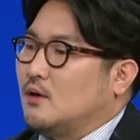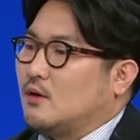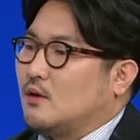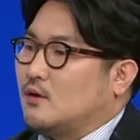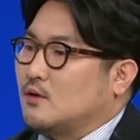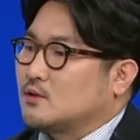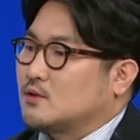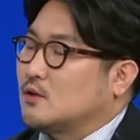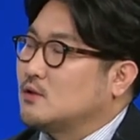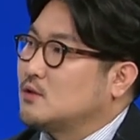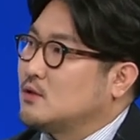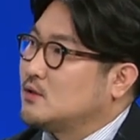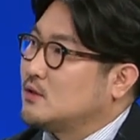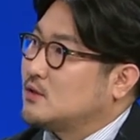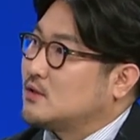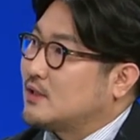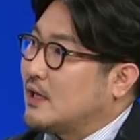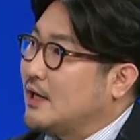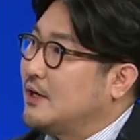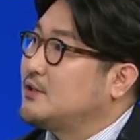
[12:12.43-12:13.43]
어,
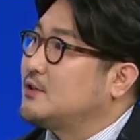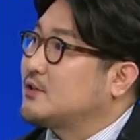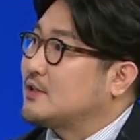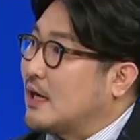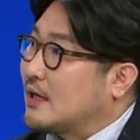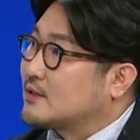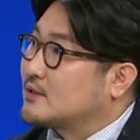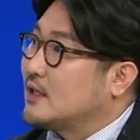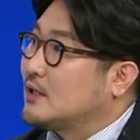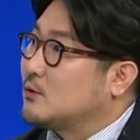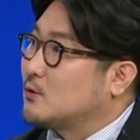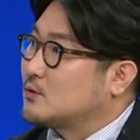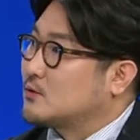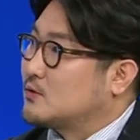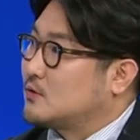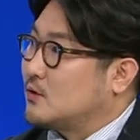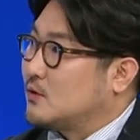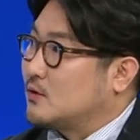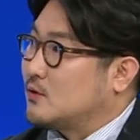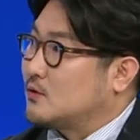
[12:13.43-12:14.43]
청년들을 사회적
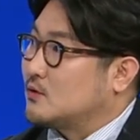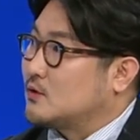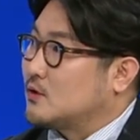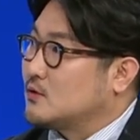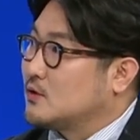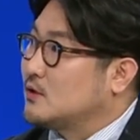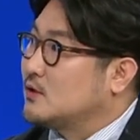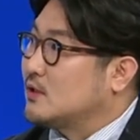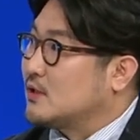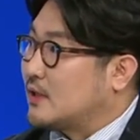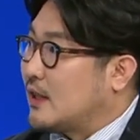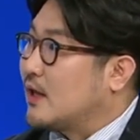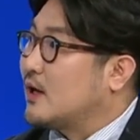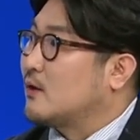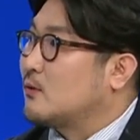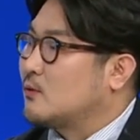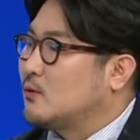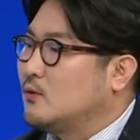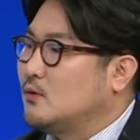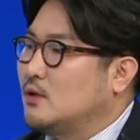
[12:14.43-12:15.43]
약자로서 청년들을
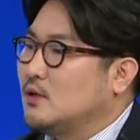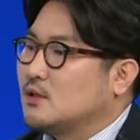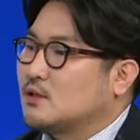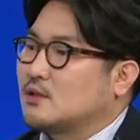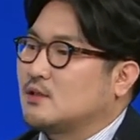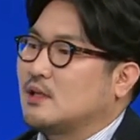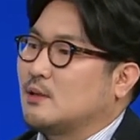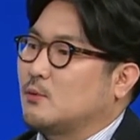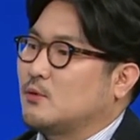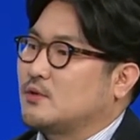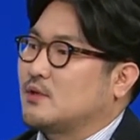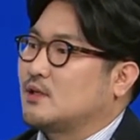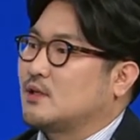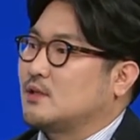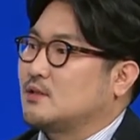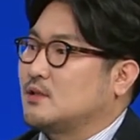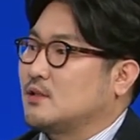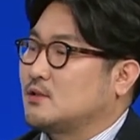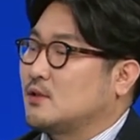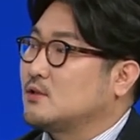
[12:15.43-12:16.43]
대하고 그러다
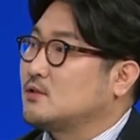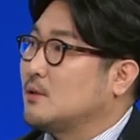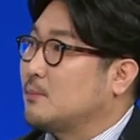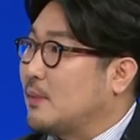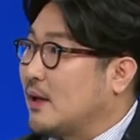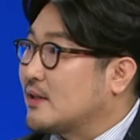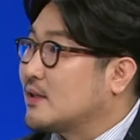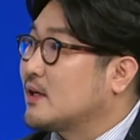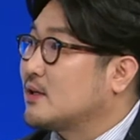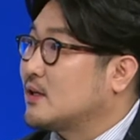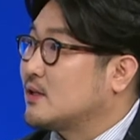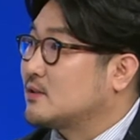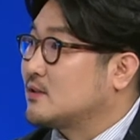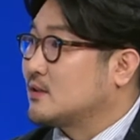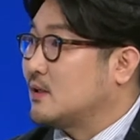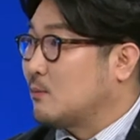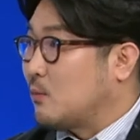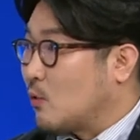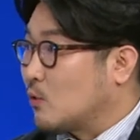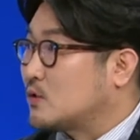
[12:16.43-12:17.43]
보니까 이제 청년
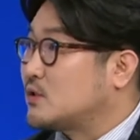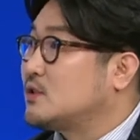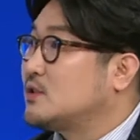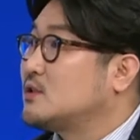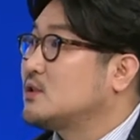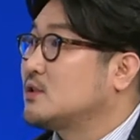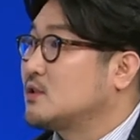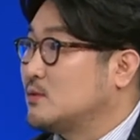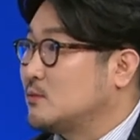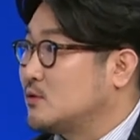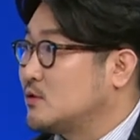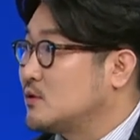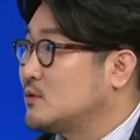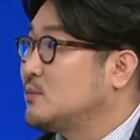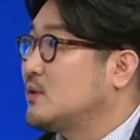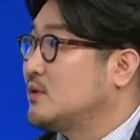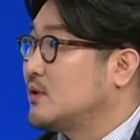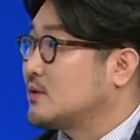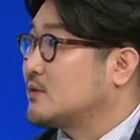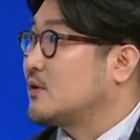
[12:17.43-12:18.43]
배당이라든가 복지적인
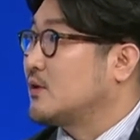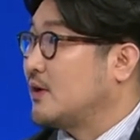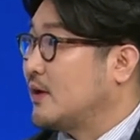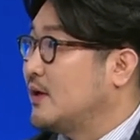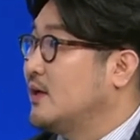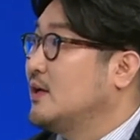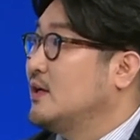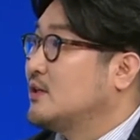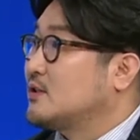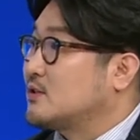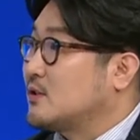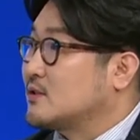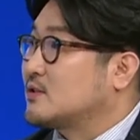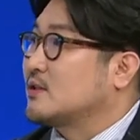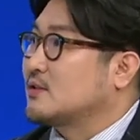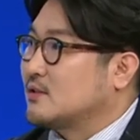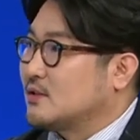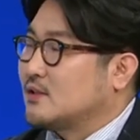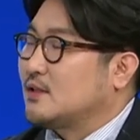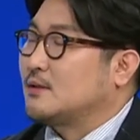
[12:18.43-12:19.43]
측면에서의
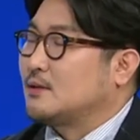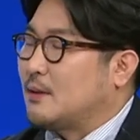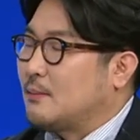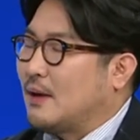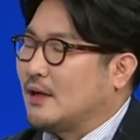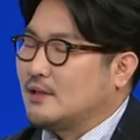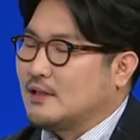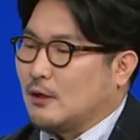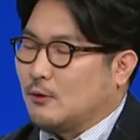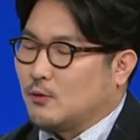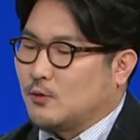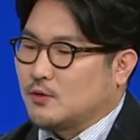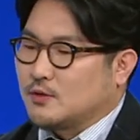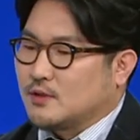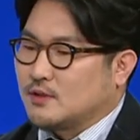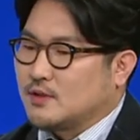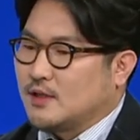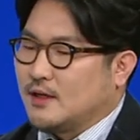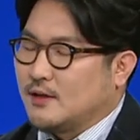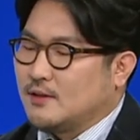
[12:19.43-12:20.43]
정책들이 이제 많이 나오고
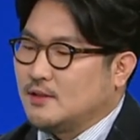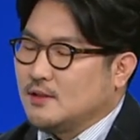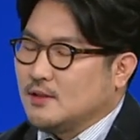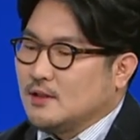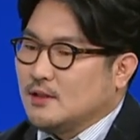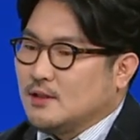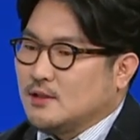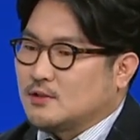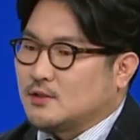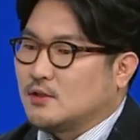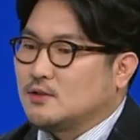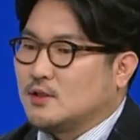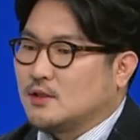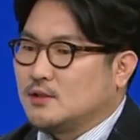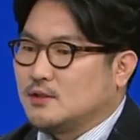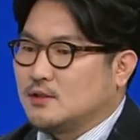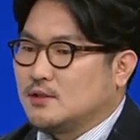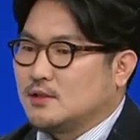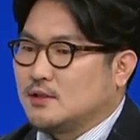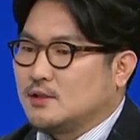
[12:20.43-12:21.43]
있는데
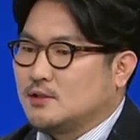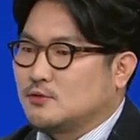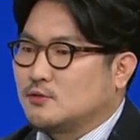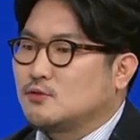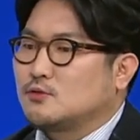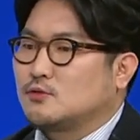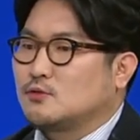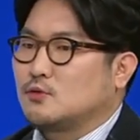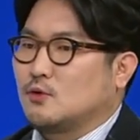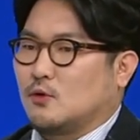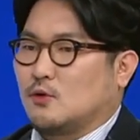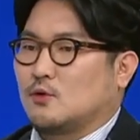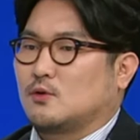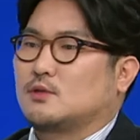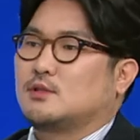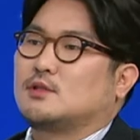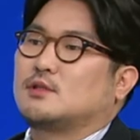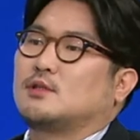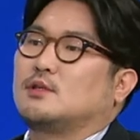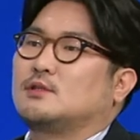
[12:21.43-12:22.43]
청년들이
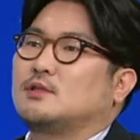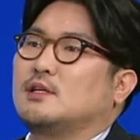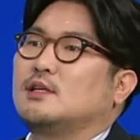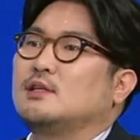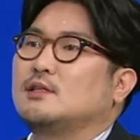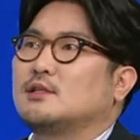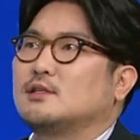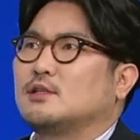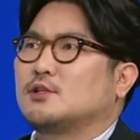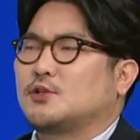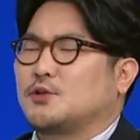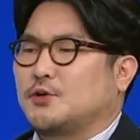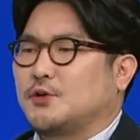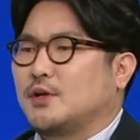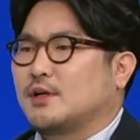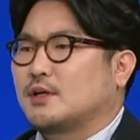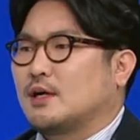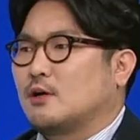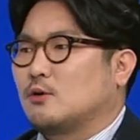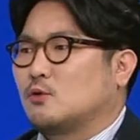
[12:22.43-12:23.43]
스스로 그런 일들을
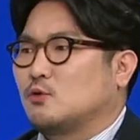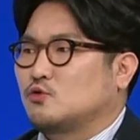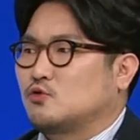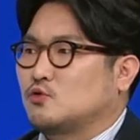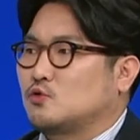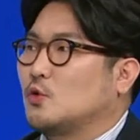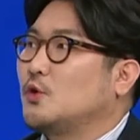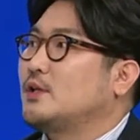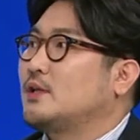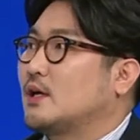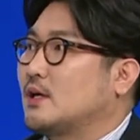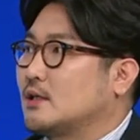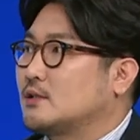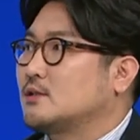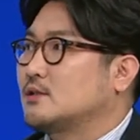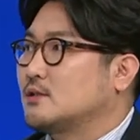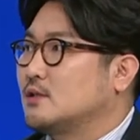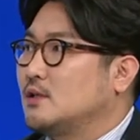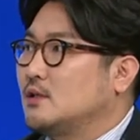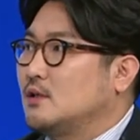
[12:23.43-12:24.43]
기획하고 주도해
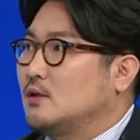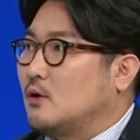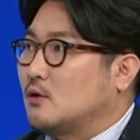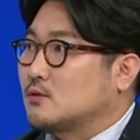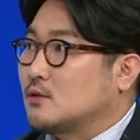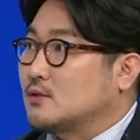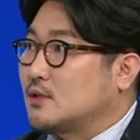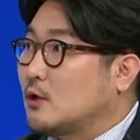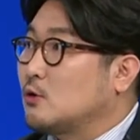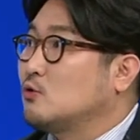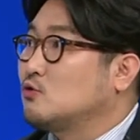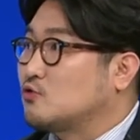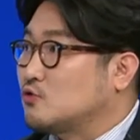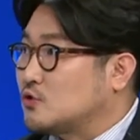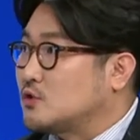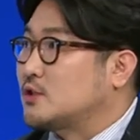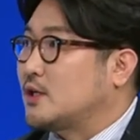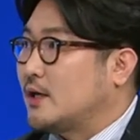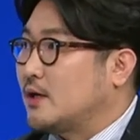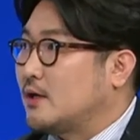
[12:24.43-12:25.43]
나가는 어떤 새로운
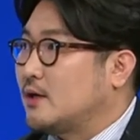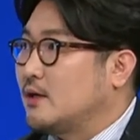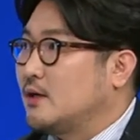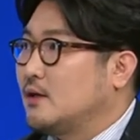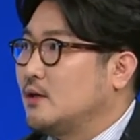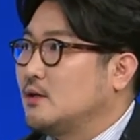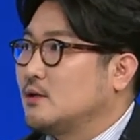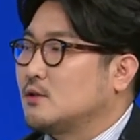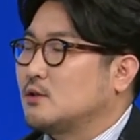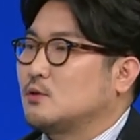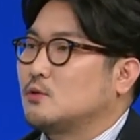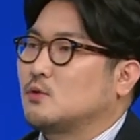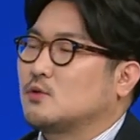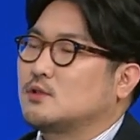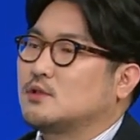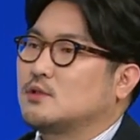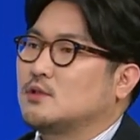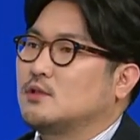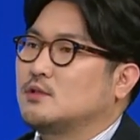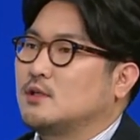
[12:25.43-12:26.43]
주체
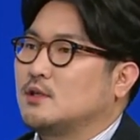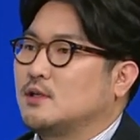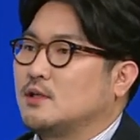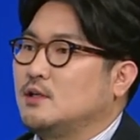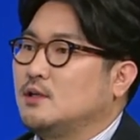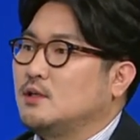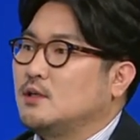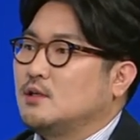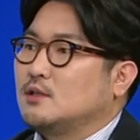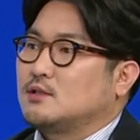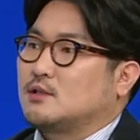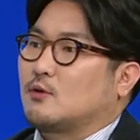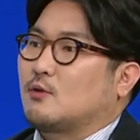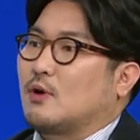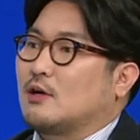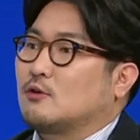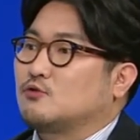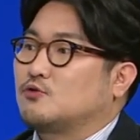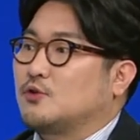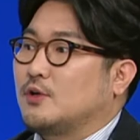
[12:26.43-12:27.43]
그리고 그런 일이 이제
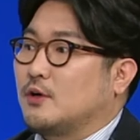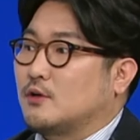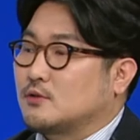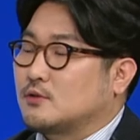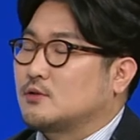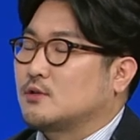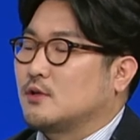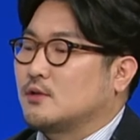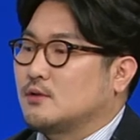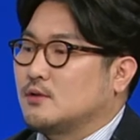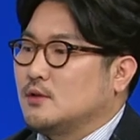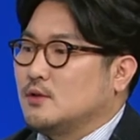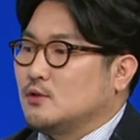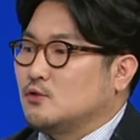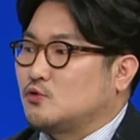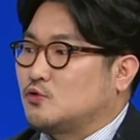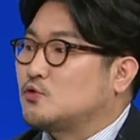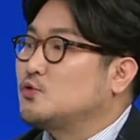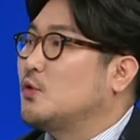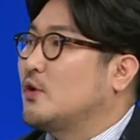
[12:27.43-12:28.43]
광주의 어떤
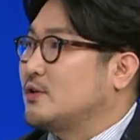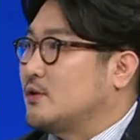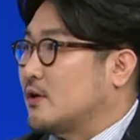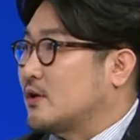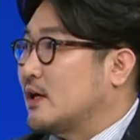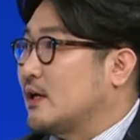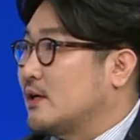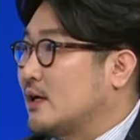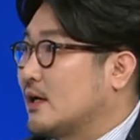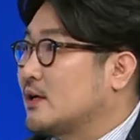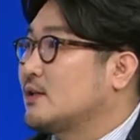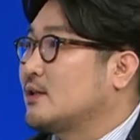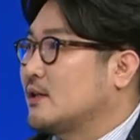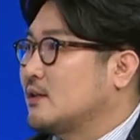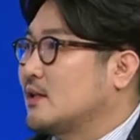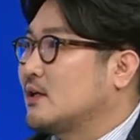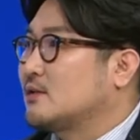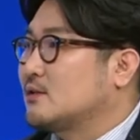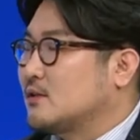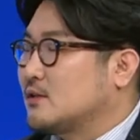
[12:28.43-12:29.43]
중요한 역할을 하게
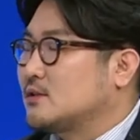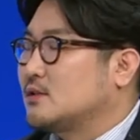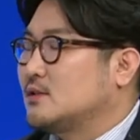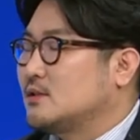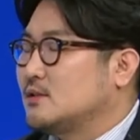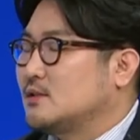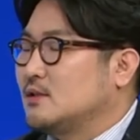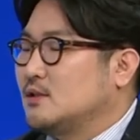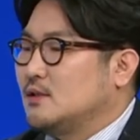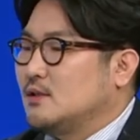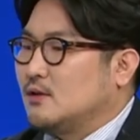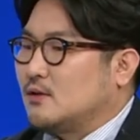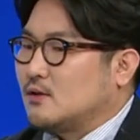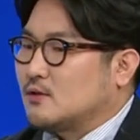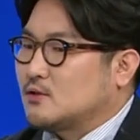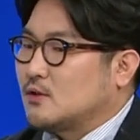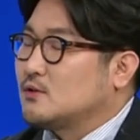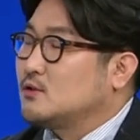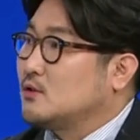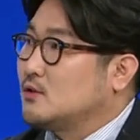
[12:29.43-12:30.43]
된다는 것이
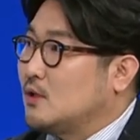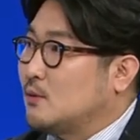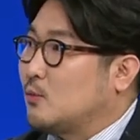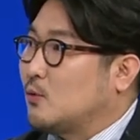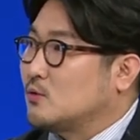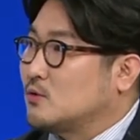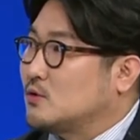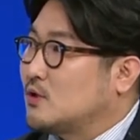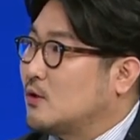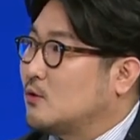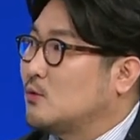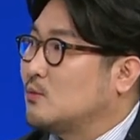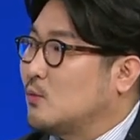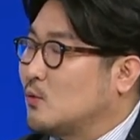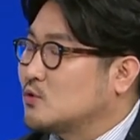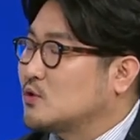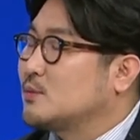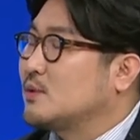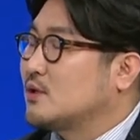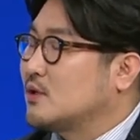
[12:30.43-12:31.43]
어, 청년을 보는
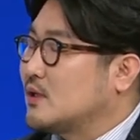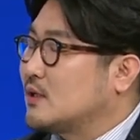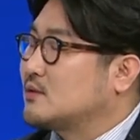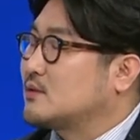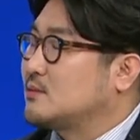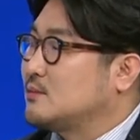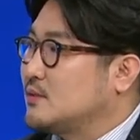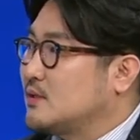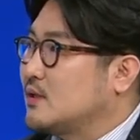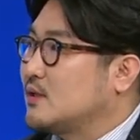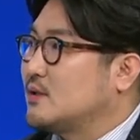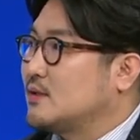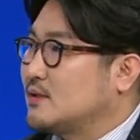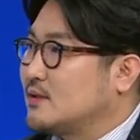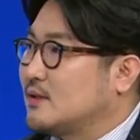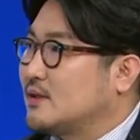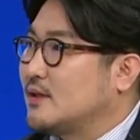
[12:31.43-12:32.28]
새로운 모습일 것 같습니다. 네.